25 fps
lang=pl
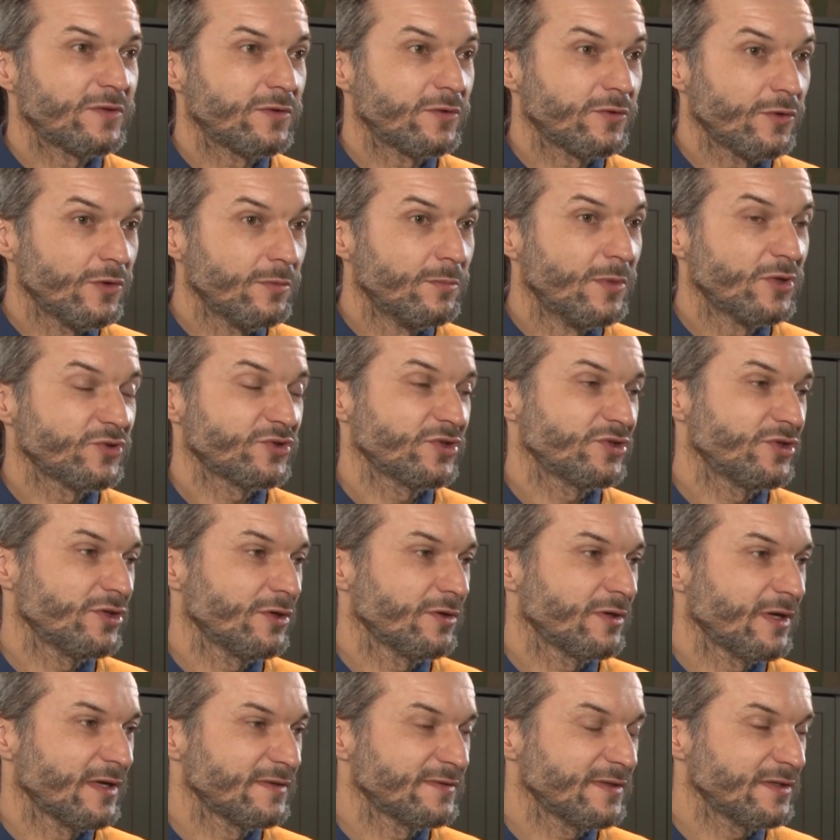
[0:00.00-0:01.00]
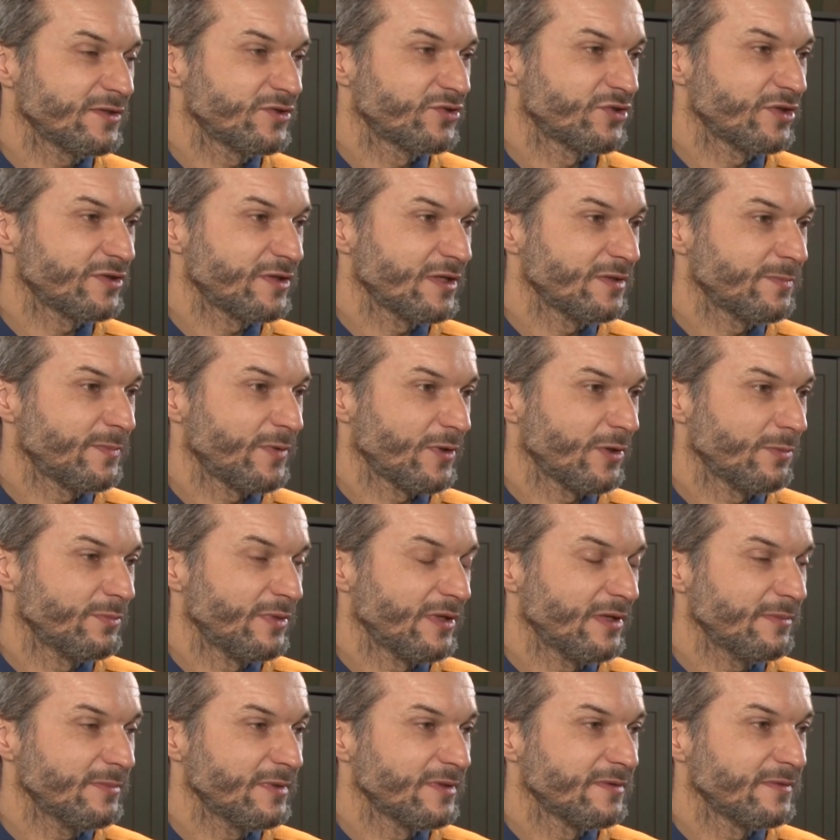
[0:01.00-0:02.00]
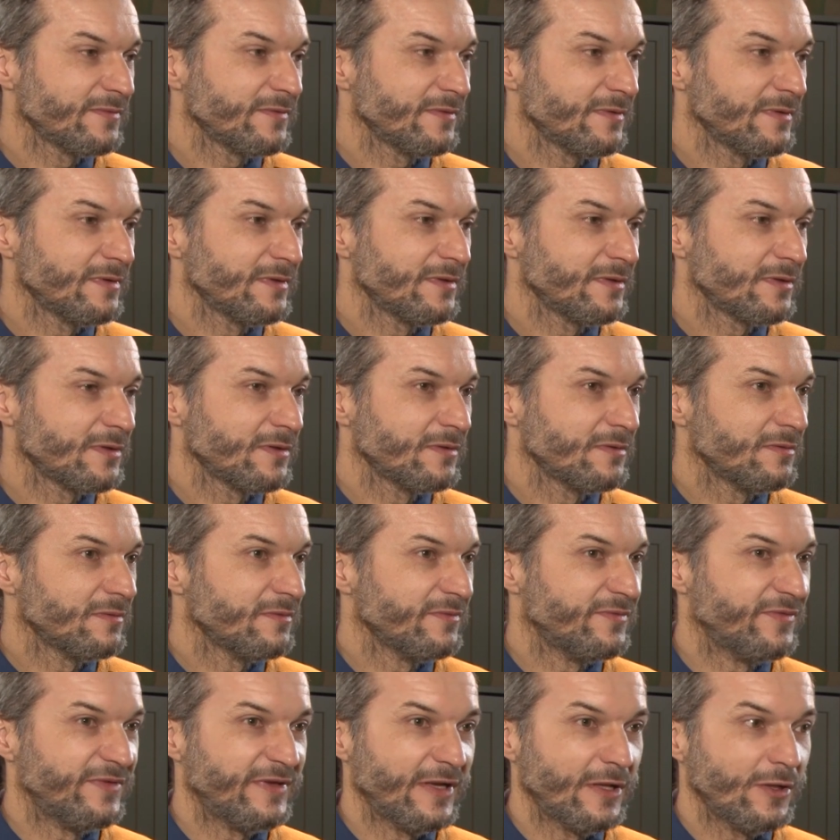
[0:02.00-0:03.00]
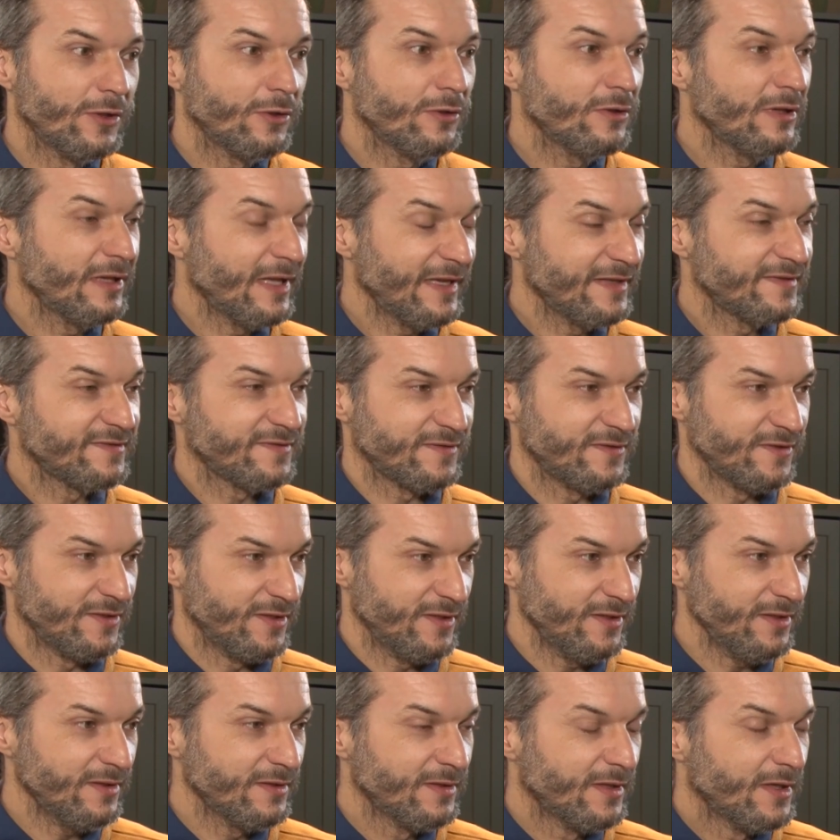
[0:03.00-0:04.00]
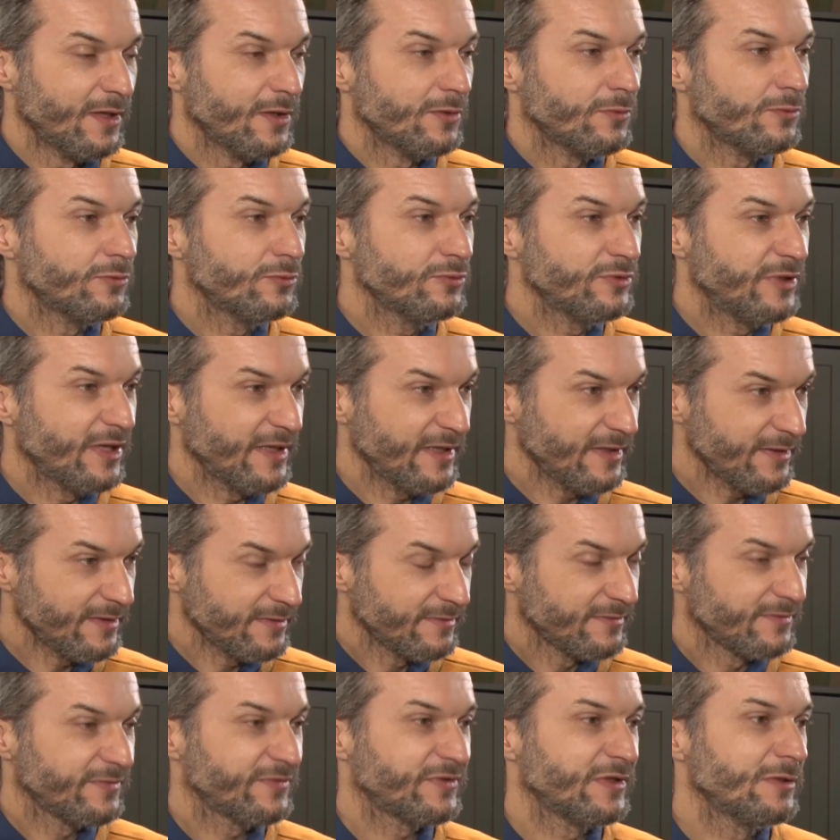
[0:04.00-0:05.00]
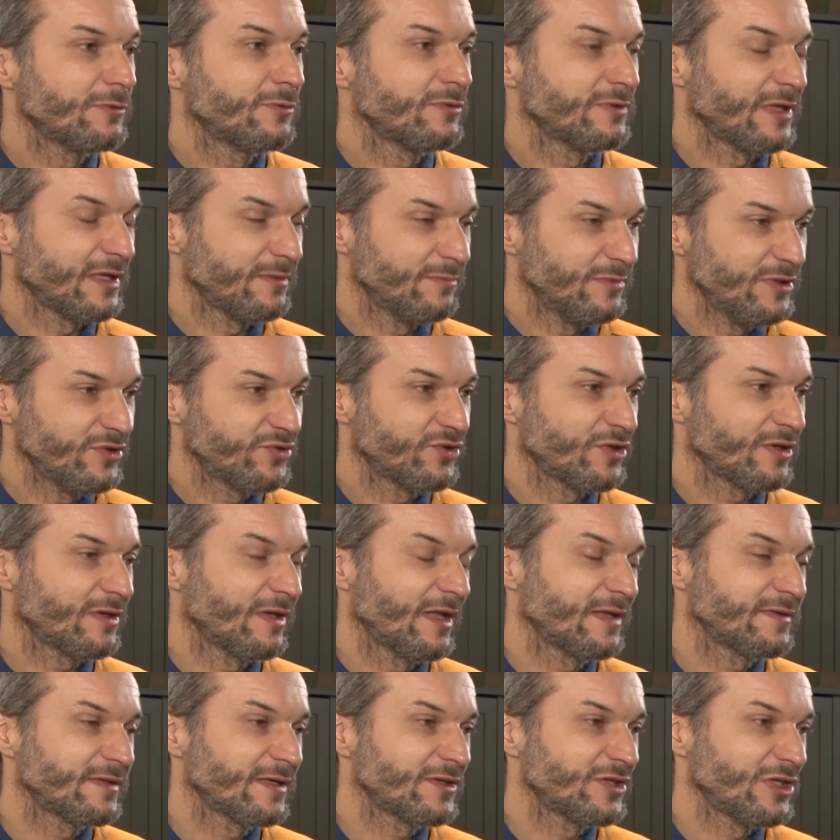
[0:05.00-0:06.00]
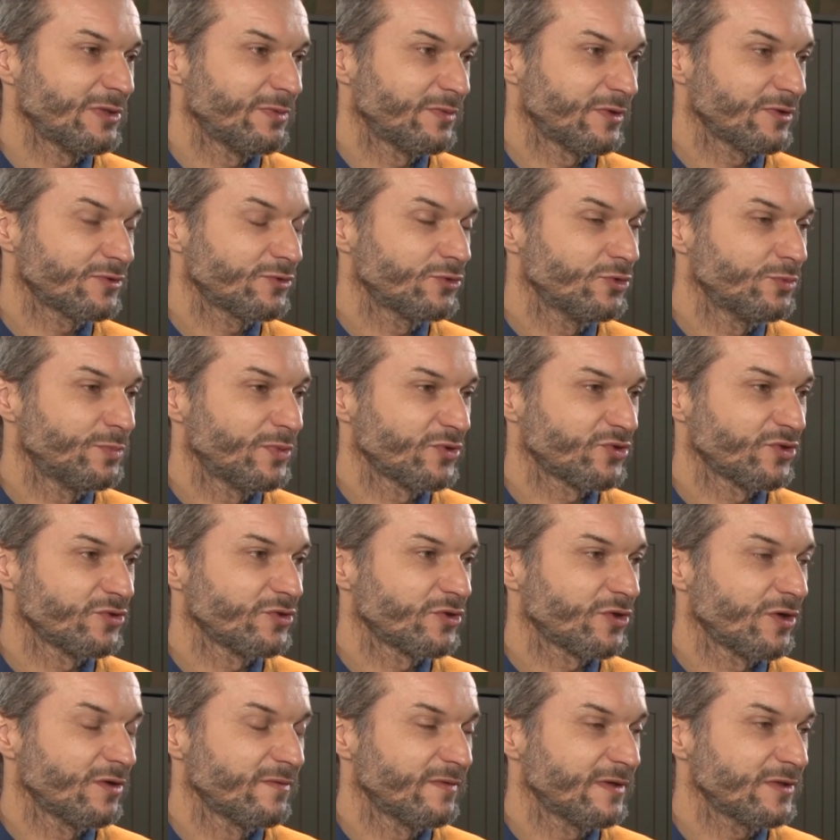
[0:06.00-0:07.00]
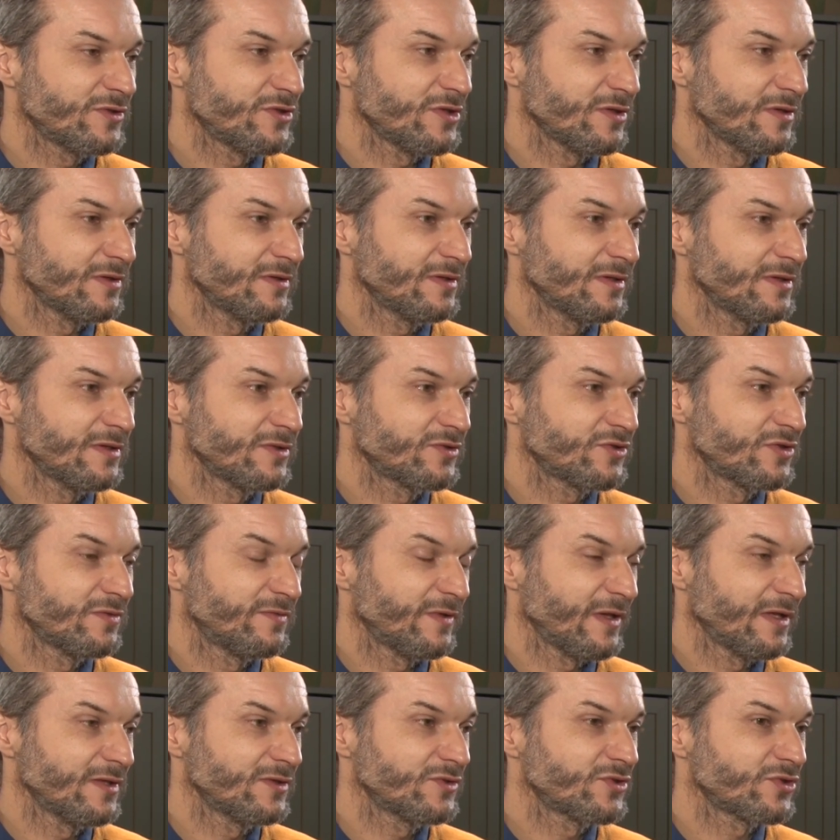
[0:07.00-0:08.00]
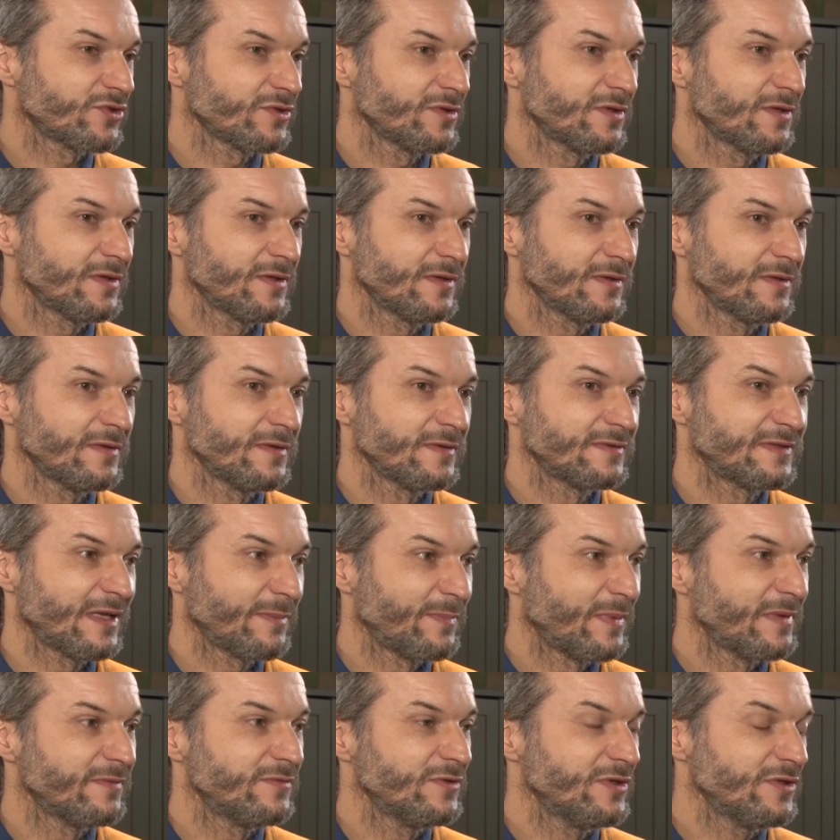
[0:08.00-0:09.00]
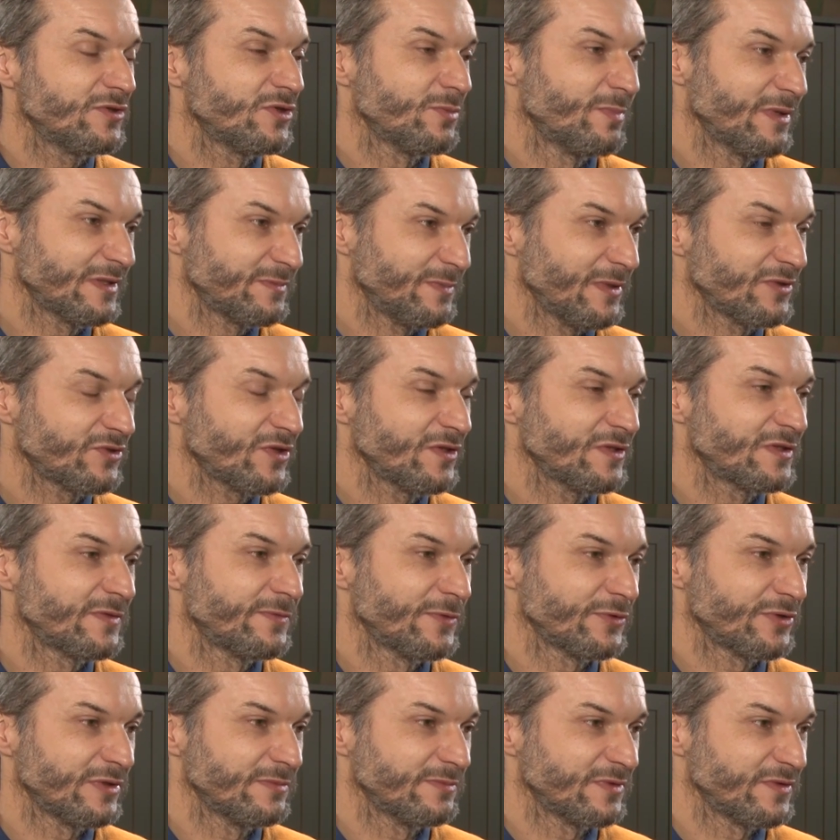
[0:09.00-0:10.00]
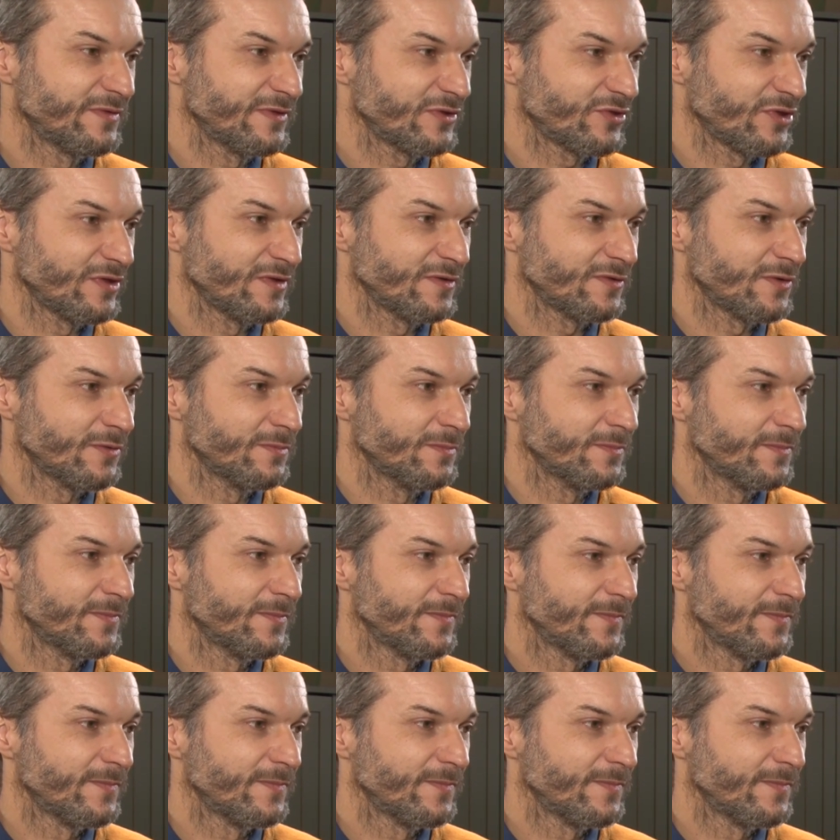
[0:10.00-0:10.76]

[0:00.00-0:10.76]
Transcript: to może się okazać, że ten problem wieloletni uda w kilku najbliższych latach się po prostu uporządkować, y, czy wręcz y, zapewnić bezpieczeństwo tym zwierzętom